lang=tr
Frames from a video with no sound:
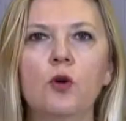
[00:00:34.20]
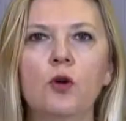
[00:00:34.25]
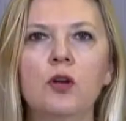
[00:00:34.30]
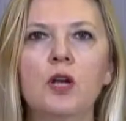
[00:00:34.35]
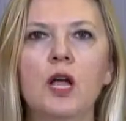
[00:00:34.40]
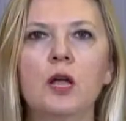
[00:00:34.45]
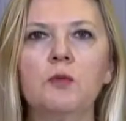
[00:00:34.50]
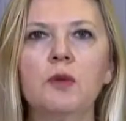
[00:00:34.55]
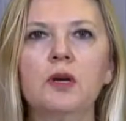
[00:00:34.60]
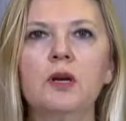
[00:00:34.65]

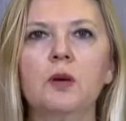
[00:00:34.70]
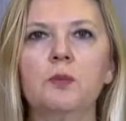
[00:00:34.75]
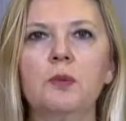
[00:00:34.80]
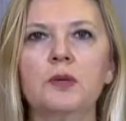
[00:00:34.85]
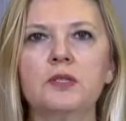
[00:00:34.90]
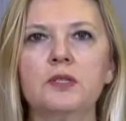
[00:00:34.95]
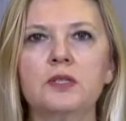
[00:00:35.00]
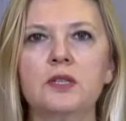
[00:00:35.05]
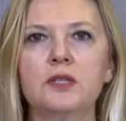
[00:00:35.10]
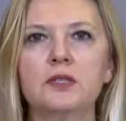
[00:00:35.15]
döllenme
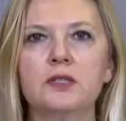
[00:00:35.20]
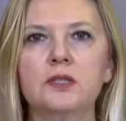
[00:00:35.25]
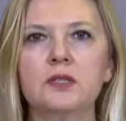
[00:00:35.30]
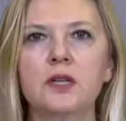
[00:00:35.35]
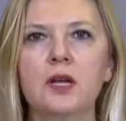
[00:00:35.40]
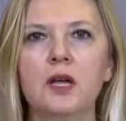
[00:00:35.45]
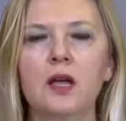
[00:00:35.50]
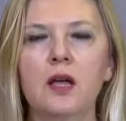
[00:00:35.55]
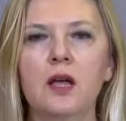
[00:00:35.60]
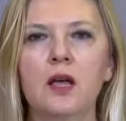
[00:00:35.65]

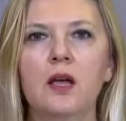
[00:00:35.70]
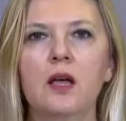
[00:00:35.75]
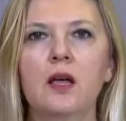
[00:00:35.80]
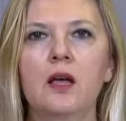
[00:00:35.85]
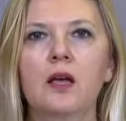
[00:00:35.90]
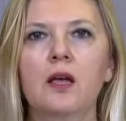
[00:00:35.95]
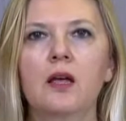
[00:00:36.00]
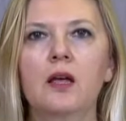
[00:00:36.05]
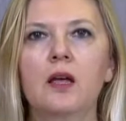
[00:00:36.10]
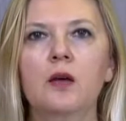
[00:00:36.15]
kapasitesine
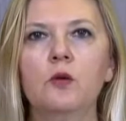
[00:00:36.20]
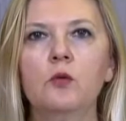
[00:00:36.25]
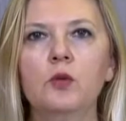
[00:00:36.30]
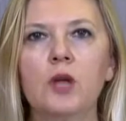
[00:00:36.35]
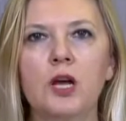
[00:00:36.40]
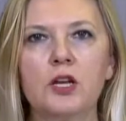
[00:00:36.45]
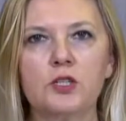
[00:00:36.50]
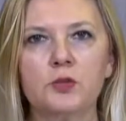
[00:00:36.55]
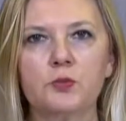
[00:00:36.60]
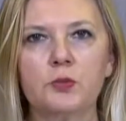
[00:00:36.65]
e,
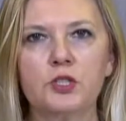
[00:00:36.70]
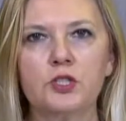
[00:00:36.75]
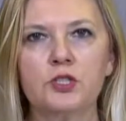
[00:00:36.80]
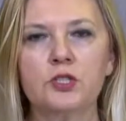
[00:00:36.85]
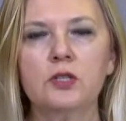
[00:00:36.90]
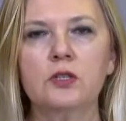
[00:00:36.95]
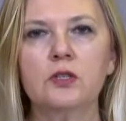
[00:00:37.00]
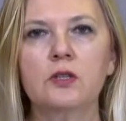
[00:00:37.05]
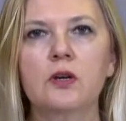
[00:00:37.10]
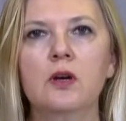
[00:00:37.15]

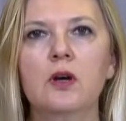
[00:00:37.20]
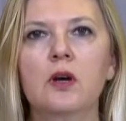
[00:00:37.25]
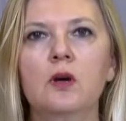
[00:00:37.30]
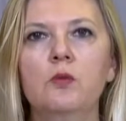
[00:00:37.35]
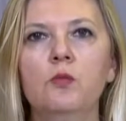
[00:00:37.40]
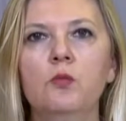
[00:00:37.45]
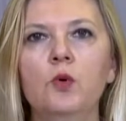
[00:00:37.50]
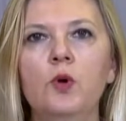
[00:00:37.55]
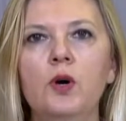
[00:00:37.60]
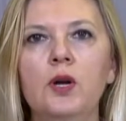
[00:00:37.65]
ulaşmıştır.
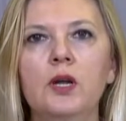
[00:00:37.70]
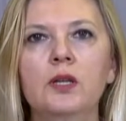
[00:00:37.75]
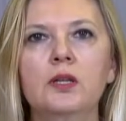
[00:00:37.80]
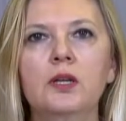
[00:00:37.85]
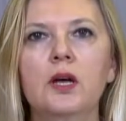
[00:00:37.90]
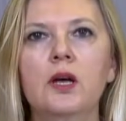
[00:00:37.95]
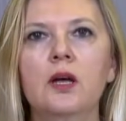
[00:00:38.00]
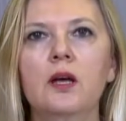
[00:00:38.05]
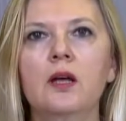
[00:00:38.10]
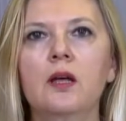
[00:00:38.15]
Bu
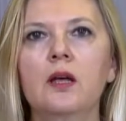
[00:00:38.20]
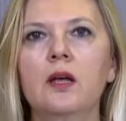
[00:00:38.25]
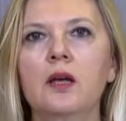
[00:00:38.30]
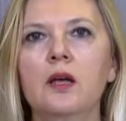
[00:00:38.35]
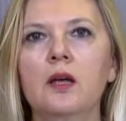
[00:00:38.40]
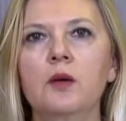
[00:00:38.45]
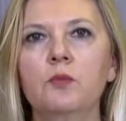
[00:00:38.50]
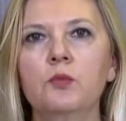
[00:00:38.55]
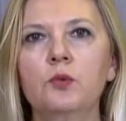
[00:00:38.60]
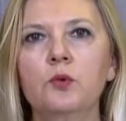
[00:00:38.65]
arada
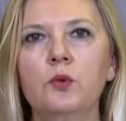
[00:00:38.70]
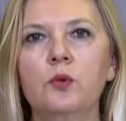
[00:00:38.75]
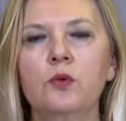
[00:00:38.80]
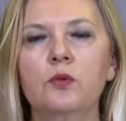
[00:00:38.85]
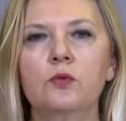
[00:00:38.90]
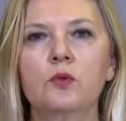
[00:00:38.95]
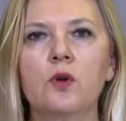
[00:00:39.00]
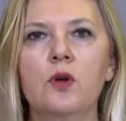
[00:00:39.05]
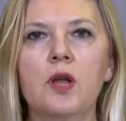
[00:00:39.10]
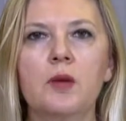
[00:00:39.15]
e, bu
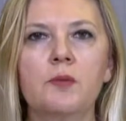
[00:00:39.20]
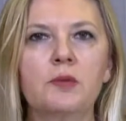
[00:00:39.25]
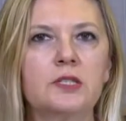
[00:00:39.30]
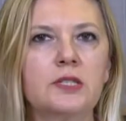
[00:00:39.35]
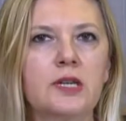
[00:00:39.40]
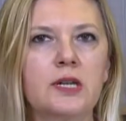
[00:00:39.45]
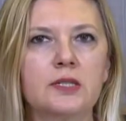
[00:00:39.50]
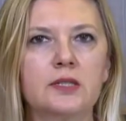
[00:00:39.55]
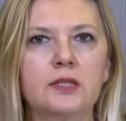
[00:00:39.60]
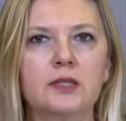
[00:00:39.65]
dönem
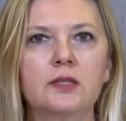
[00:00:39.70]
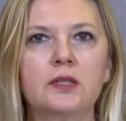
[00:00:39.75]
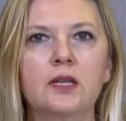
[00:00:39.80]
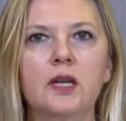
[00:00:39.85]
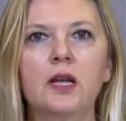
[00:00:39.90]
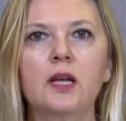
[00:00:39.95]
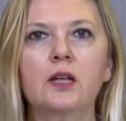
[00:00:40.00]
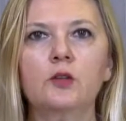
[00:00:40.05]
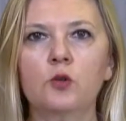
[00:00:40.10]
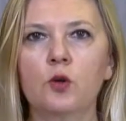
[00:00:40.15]

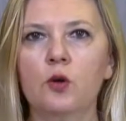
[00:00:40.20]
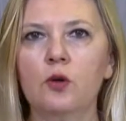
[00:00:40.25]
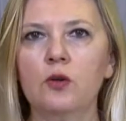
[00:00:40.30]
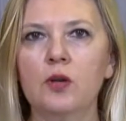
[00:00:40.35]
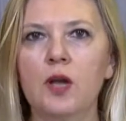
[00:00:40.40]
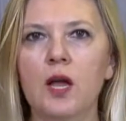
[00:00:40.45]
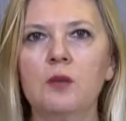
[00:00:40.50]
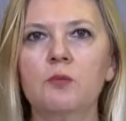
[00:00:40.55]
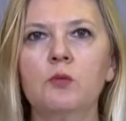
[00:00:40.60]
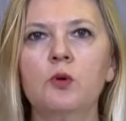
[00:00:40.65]
içerisinde
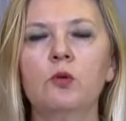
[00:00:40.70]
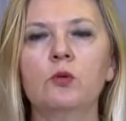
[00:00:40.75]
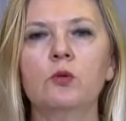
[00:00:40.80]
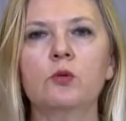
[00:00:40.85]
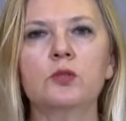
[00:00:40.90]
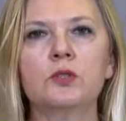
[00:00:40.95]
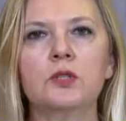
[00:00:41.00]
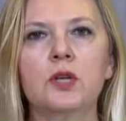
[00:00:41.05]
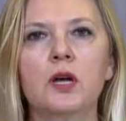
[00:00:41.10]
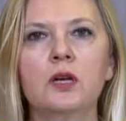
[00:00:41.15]
dörlenme
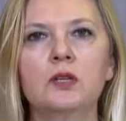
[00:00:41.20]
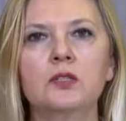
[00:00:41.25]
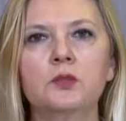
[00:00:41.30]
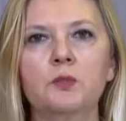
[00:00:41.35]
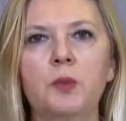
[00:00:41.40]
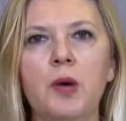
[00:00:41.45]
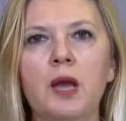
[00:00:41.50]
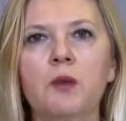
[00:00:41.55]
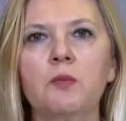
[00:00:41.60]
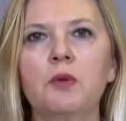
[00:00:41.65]
olursa,
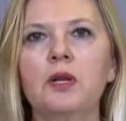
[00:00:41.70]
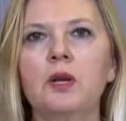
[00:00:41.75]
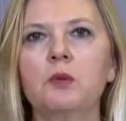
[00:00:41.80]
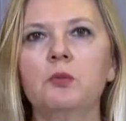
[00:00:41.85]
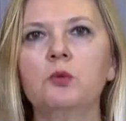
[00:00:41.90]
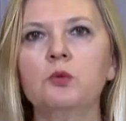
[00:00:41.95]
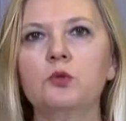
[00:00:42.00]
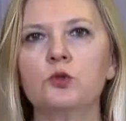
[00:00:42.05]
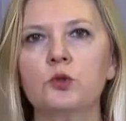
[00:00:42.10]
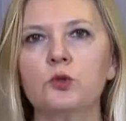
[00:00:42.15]
sperm
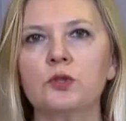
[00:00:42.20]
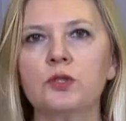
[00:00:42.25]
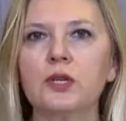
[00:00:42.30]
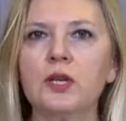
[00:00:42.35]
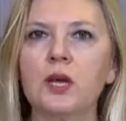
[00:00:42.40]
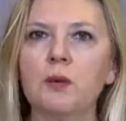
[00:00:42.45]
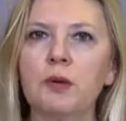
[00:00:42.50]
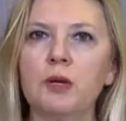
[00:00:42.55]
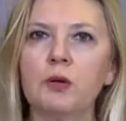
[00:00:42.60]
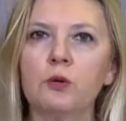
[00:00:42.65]
ile buluşursa
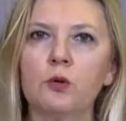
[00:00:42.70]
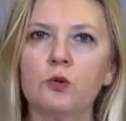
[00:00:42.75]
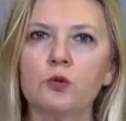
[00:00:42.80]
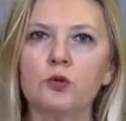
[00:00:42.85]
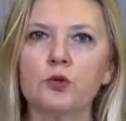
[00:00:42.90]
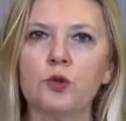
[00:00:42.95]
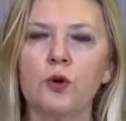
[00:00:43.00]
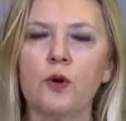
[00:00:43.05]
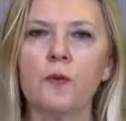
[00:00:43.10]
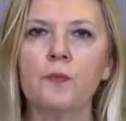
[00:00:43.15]
gebelik
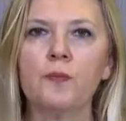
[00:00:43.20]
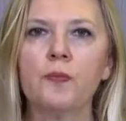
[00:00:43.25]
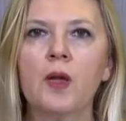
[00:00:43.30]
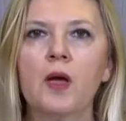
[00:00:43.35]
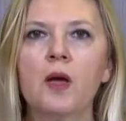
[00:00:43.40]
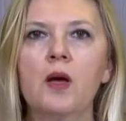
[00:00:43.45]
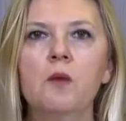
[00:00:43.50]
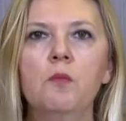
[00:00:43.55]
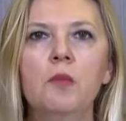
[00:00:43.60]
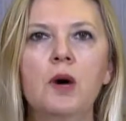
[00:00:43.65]
oluşuyor.
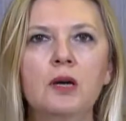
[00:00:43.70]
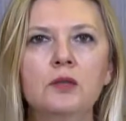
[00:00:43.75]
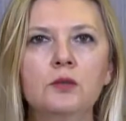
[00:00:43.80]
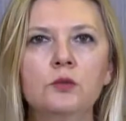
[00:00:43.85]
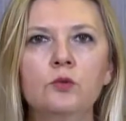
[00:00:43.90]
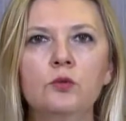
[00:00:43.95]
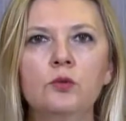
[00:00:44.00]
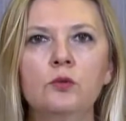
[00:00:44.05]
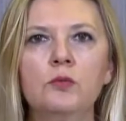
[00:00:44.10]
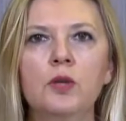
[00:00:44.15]

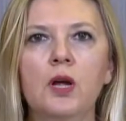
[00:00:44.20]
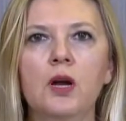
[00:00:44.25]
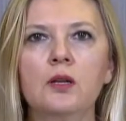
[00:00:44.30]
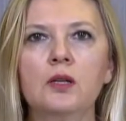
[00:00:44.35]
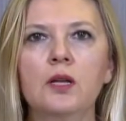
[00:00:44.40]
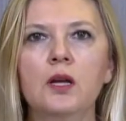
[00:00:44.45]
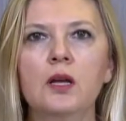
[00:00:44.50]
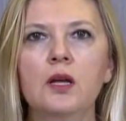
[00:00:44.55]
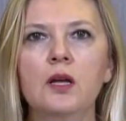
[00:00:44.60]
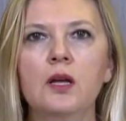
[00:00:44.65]
Bazı
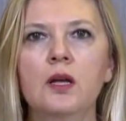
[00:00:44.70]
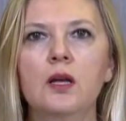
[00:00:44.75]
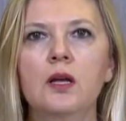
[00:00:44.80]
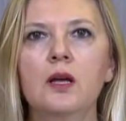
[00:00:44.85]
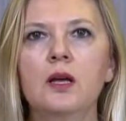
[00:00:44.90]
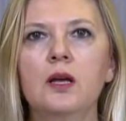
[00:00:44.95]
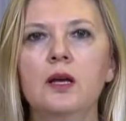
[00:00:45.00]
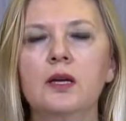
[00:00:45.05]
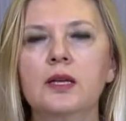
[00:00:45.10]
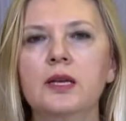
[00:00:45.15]
durumlarda
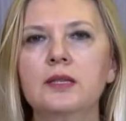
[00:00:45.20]
e,